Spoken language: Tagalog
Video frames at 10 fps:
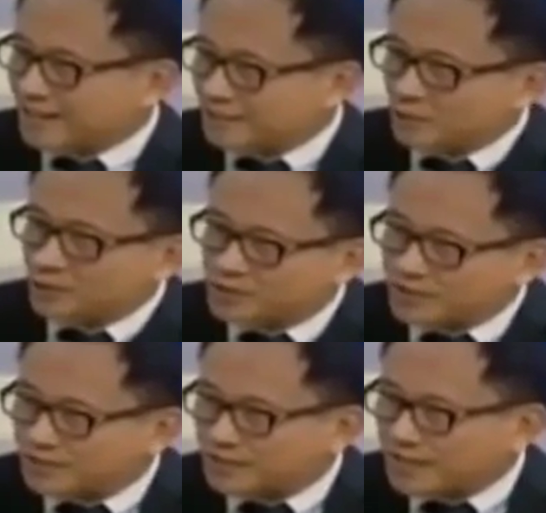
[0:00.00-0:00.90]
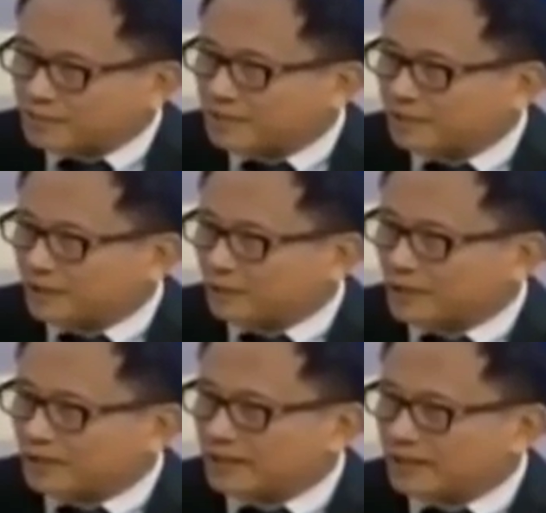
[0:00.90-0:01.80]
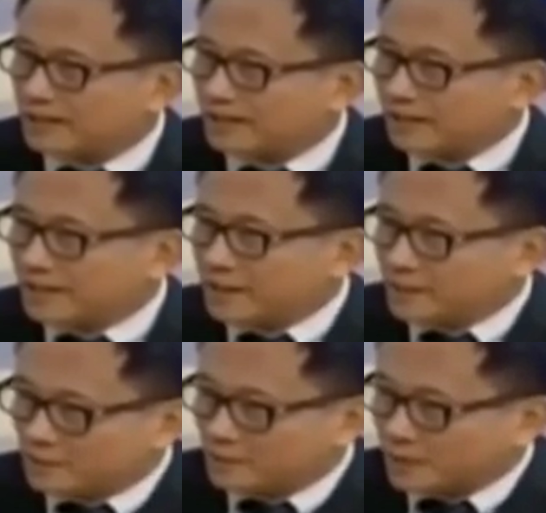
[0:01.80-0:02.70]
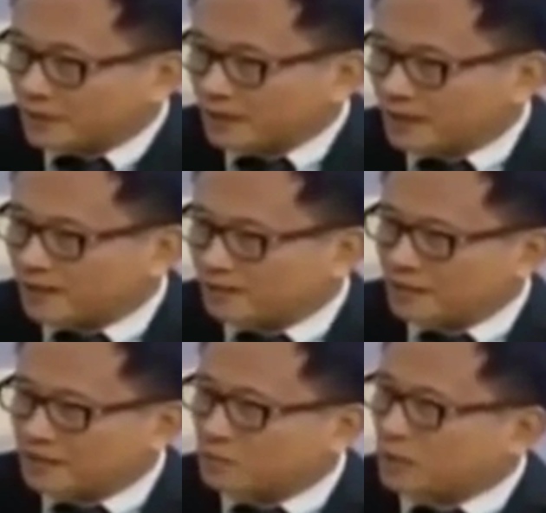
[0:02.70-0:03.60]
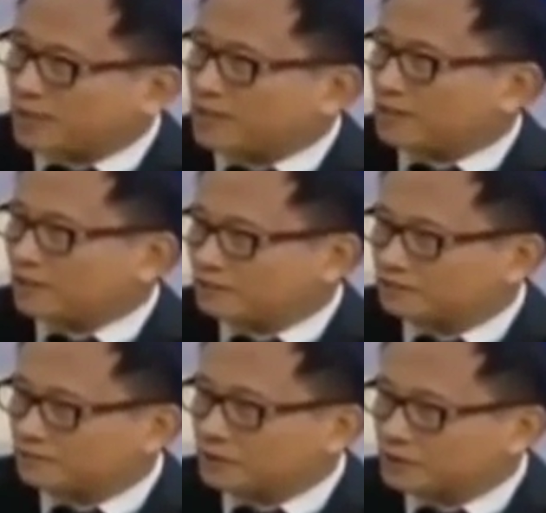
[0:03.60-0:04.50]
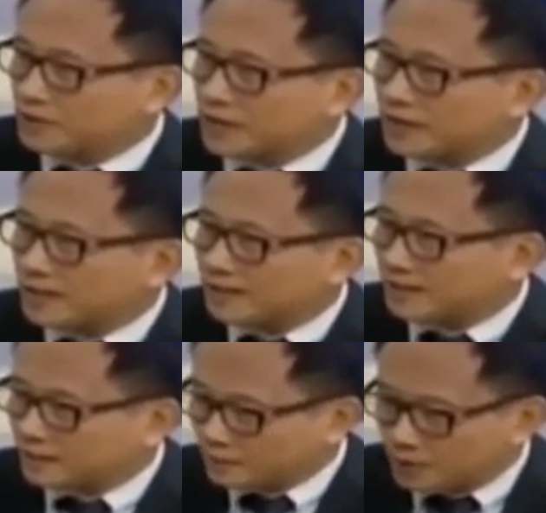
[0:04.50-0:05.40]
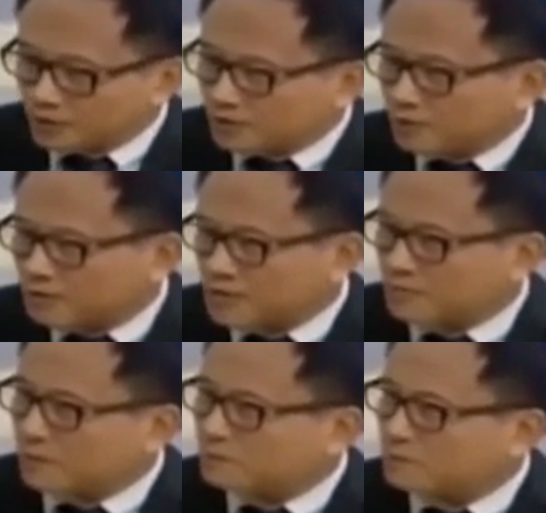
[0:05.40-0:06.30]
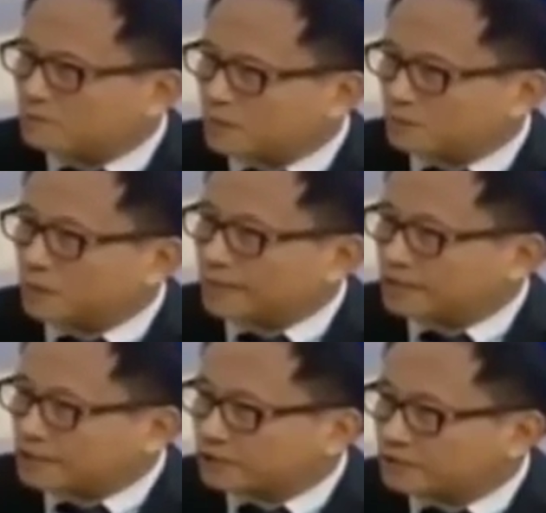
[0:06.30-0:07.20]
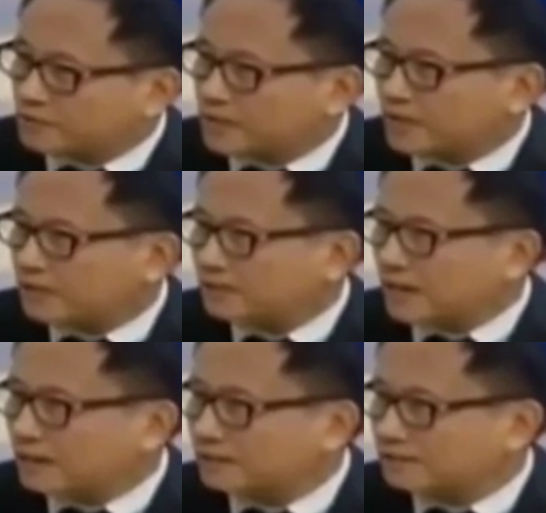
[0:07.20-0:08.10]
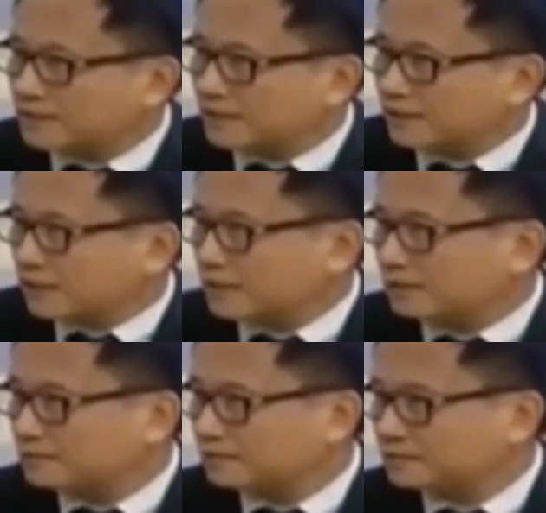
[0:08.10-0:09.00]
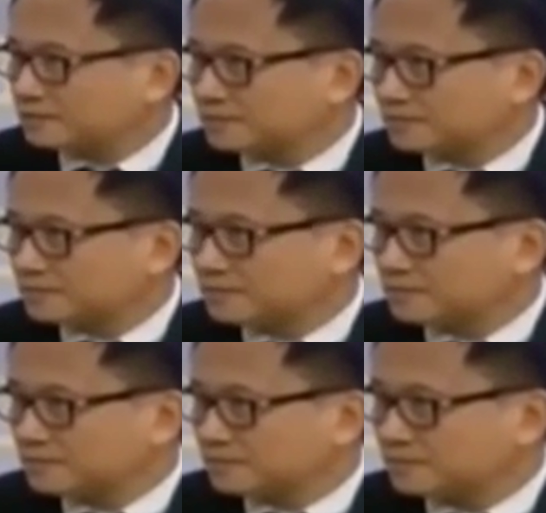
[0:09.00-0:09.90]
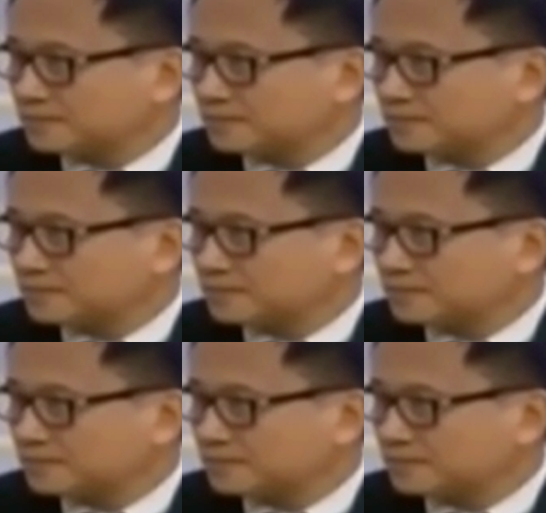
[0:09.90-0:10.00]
siya doon sa sinabi ni Kerwin na uh, kasabwat kayo doon sa do, doon sa pagpoproteksyon sa mga drug uh, lord. Yes, Sir Javi,